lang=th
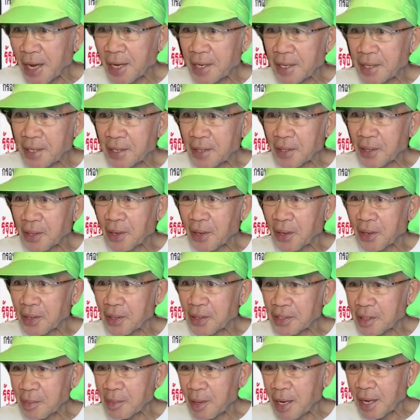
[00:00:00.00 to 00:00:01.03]
นธ์ของ
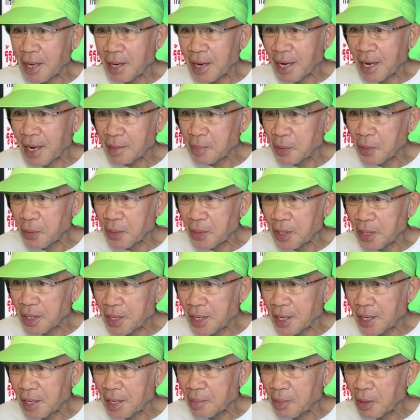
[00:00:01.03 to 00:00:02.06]
สภาร่างรัฐนูลเนี่ย
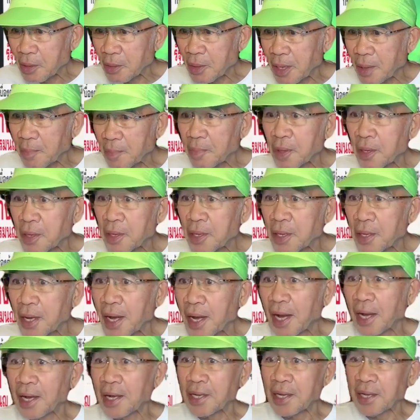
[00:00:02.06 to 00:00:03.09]
เขียนบอกว่า
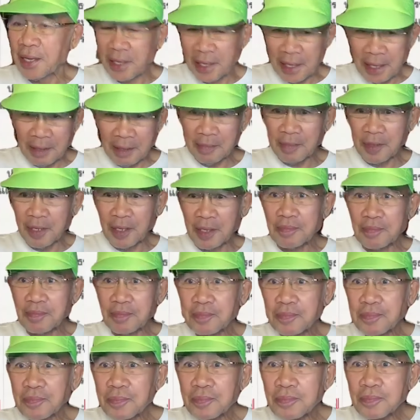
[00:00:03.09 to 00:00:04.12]
เขียนอย่างนี้นะ
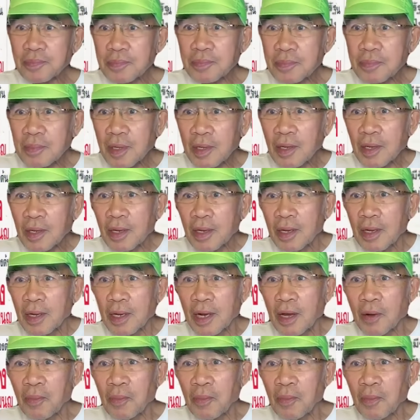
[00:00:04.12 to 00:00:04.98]
เรา